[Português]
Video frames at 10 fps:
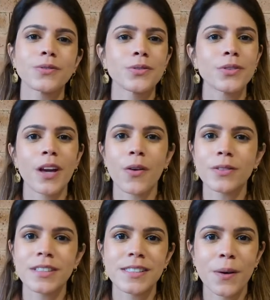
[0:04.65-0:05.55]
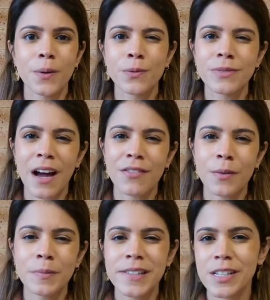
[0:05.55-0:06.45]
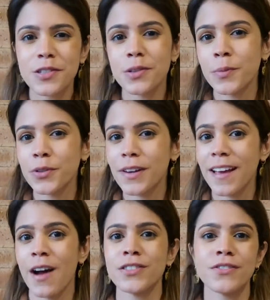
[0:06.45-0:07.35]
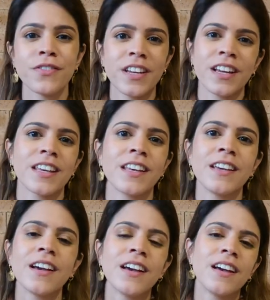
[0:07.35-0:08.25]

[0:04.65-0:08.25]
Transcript: tudo que aconteceu eu não tava me sentindo muito legal de vir aqui